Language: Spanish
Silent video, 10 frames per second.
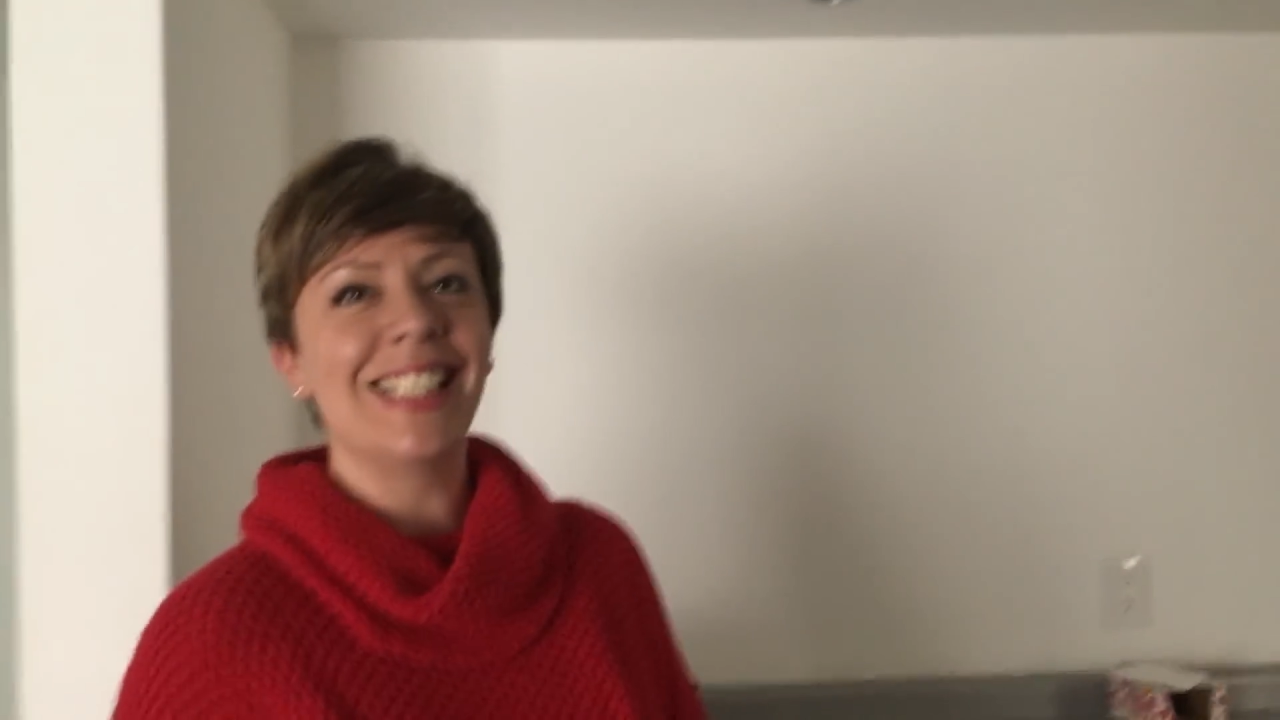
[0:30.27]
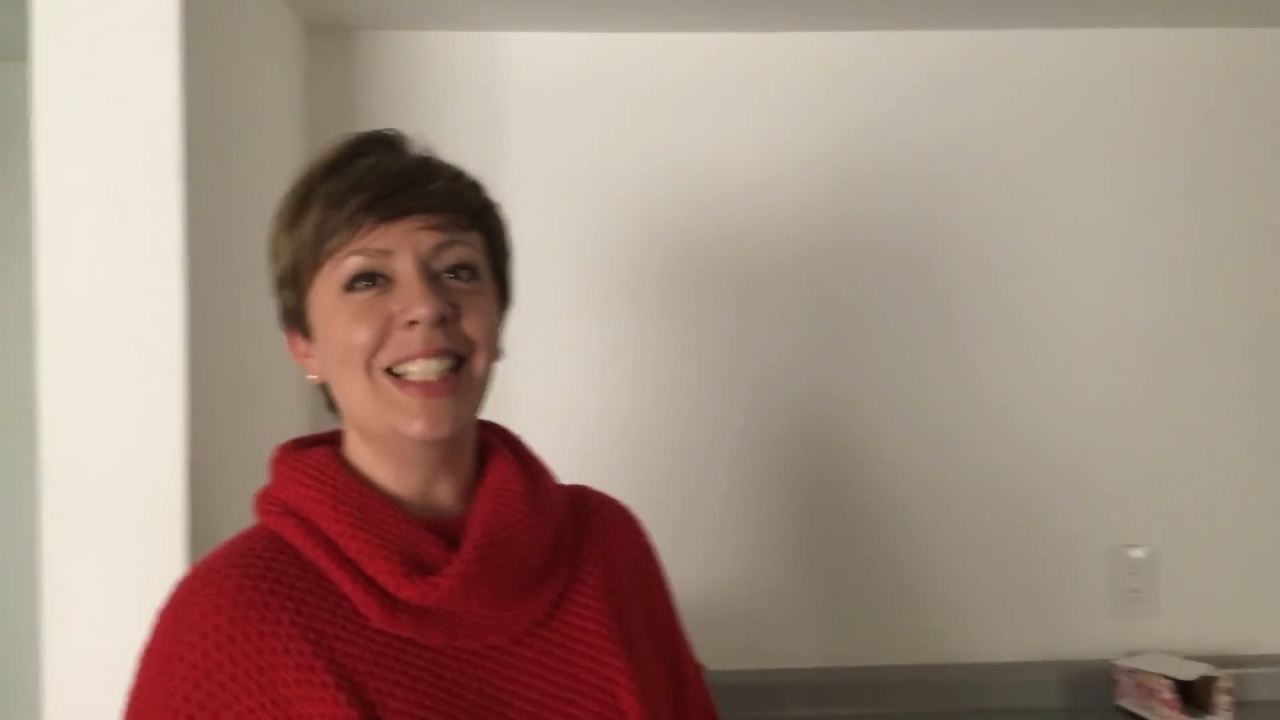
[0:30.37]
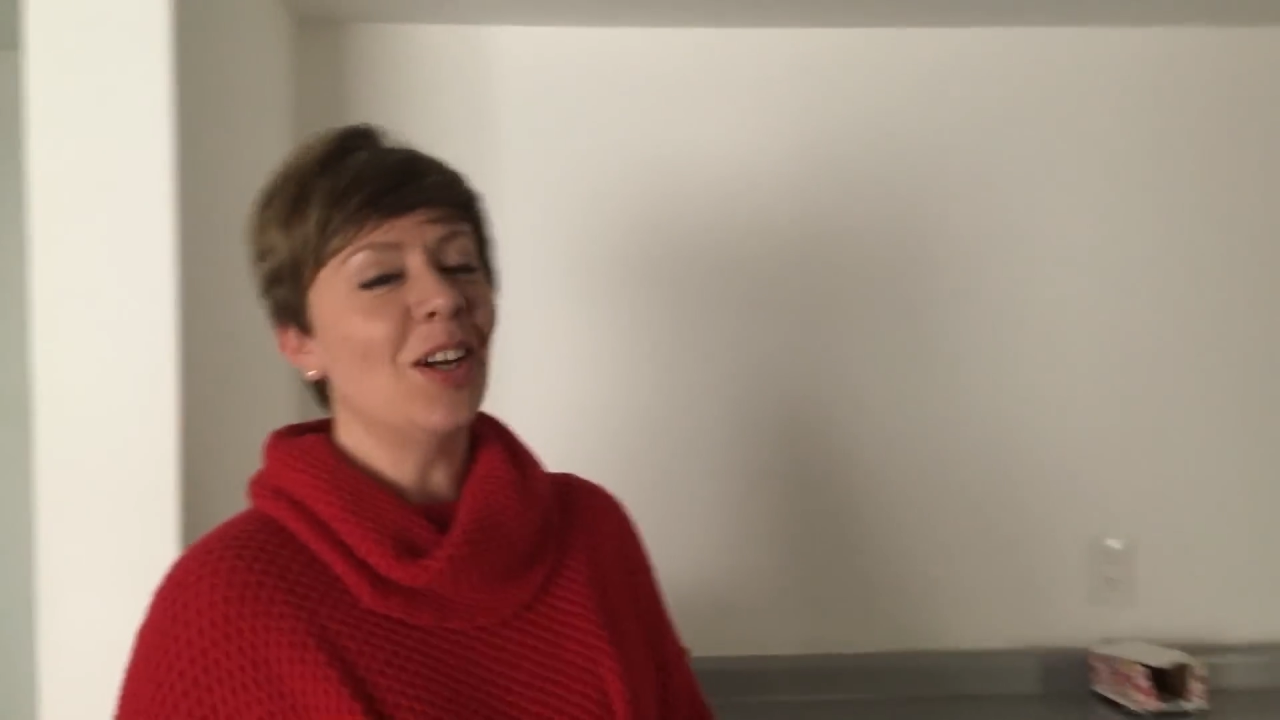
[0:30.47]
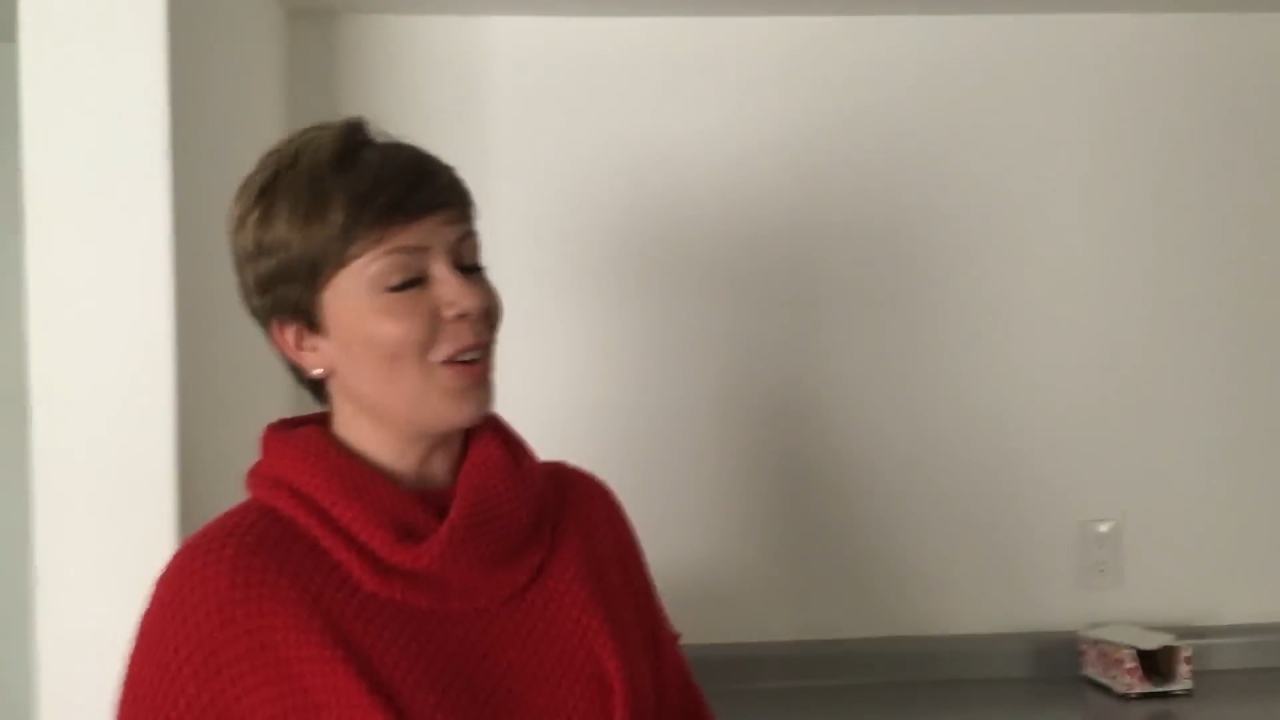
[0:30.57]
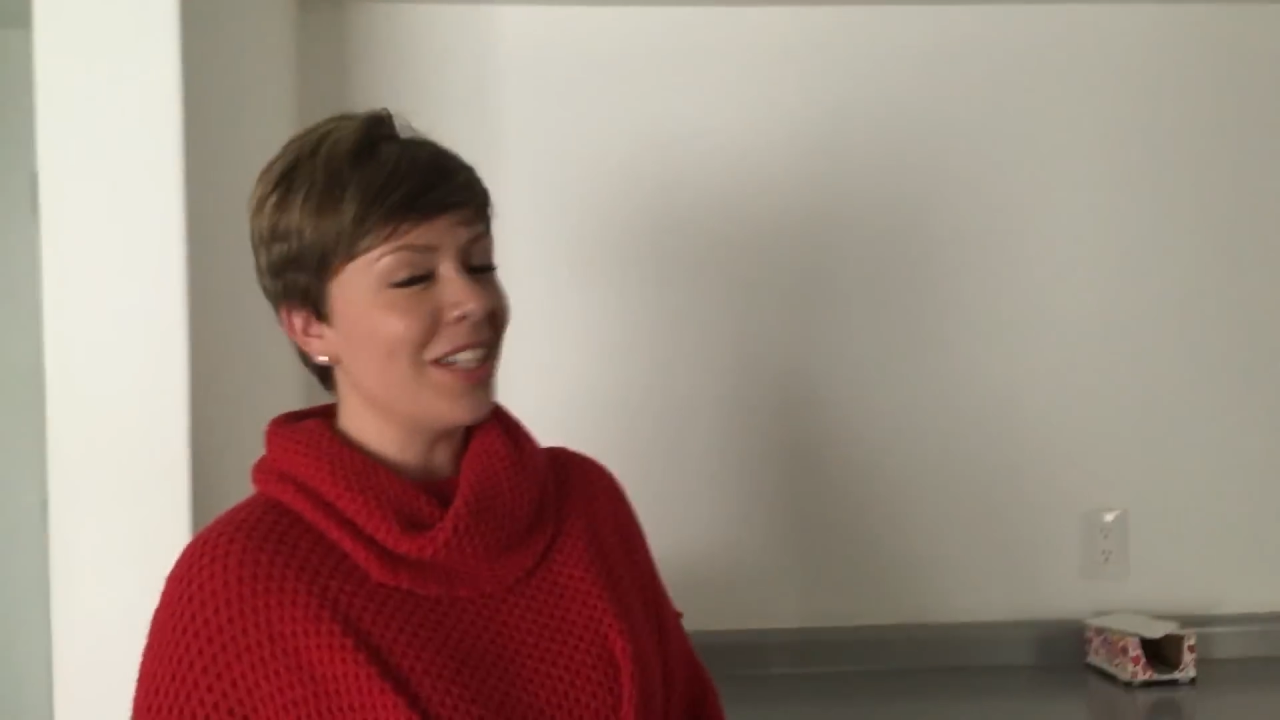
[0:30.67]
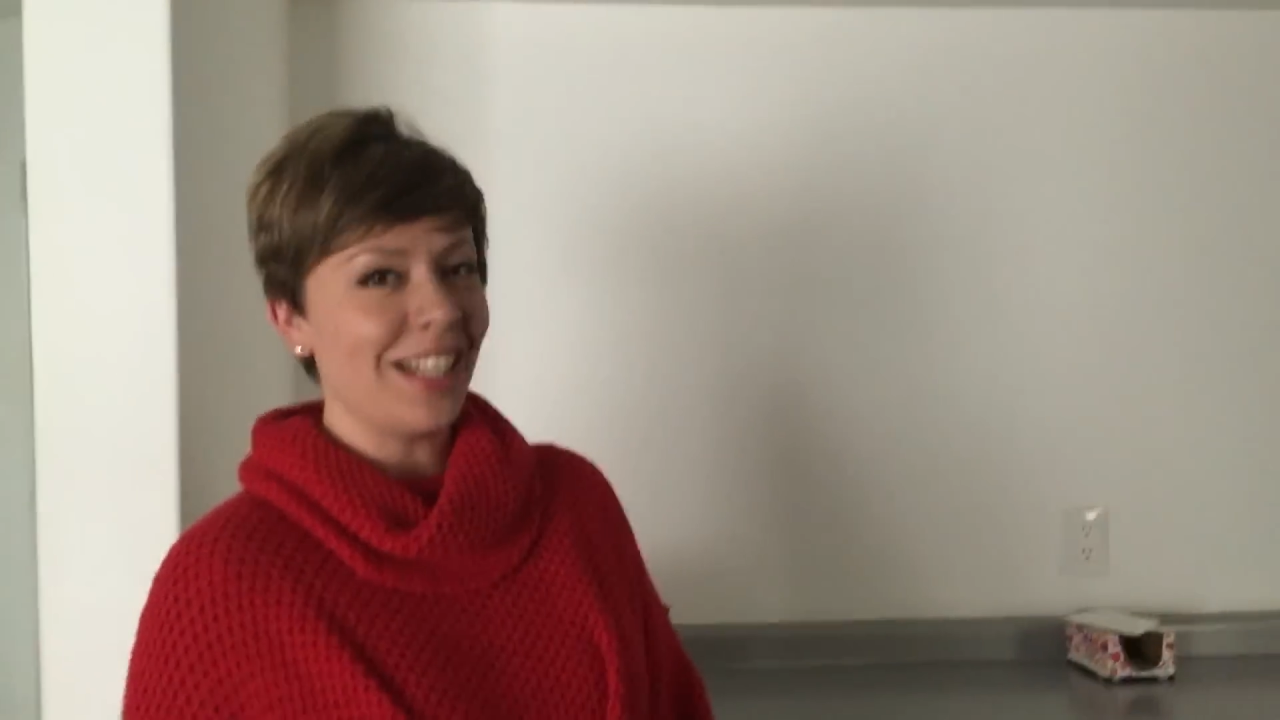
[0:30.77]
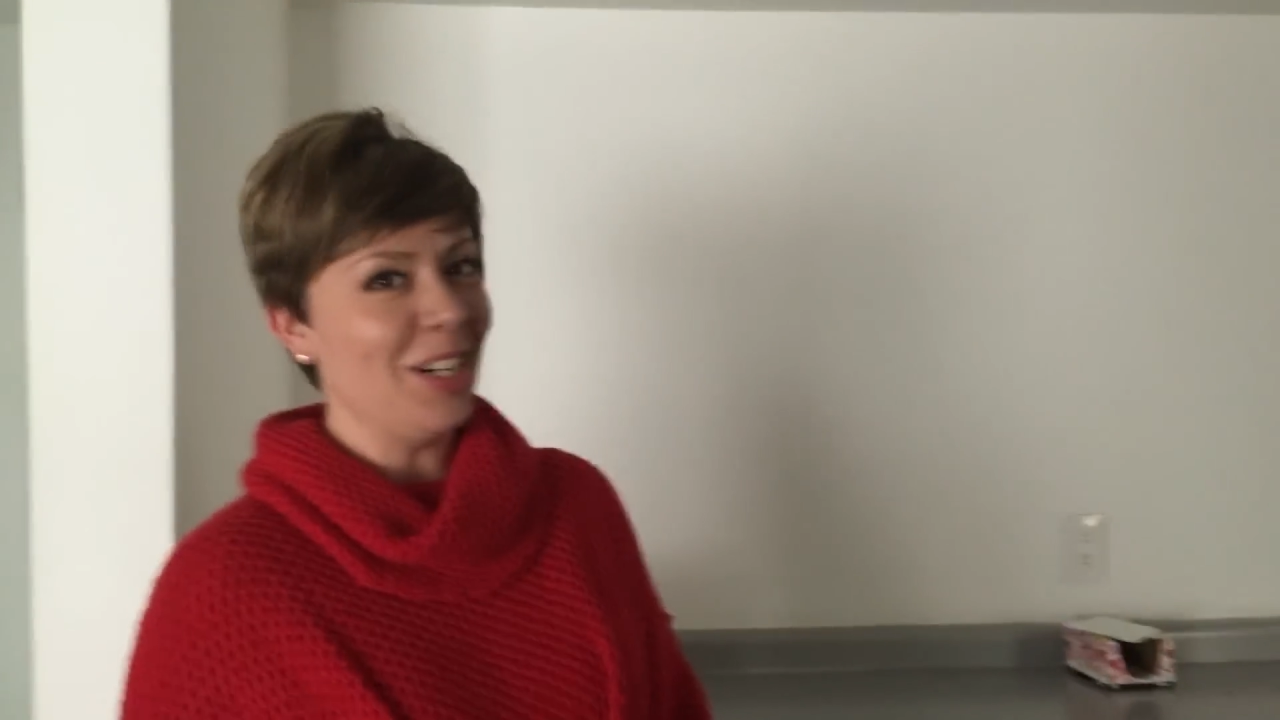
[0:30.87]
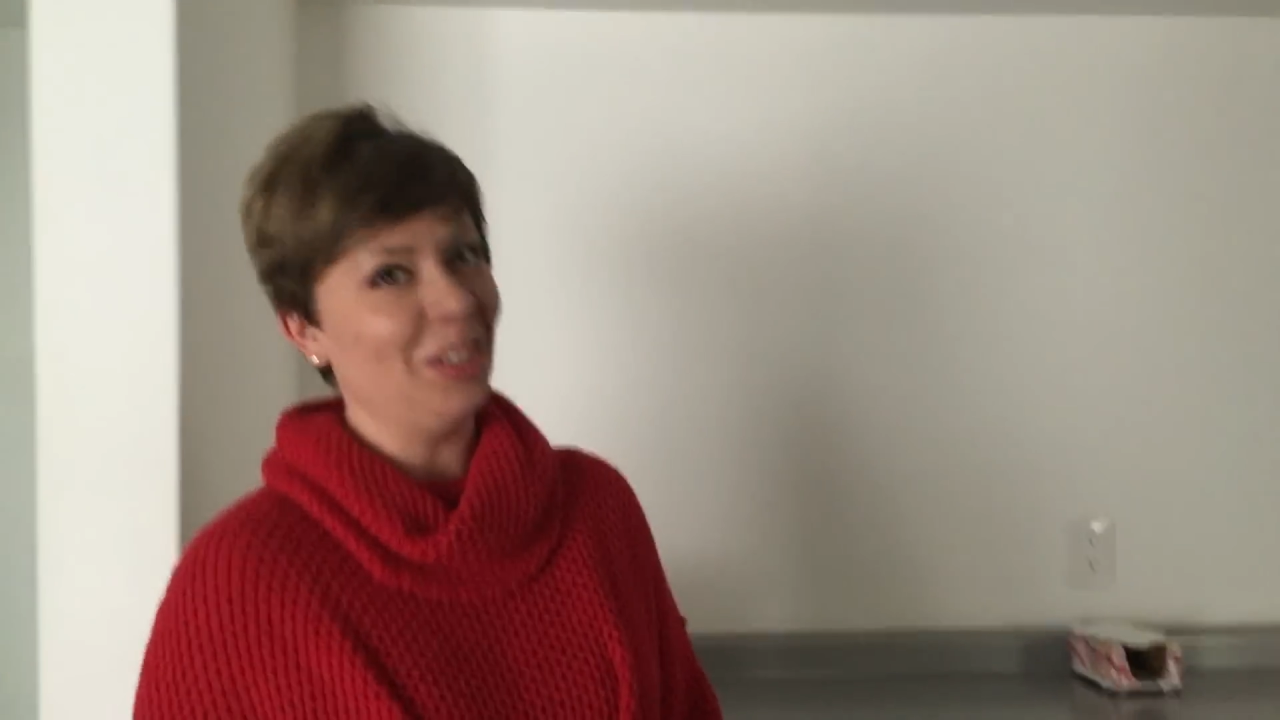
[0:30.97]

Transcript: No, esa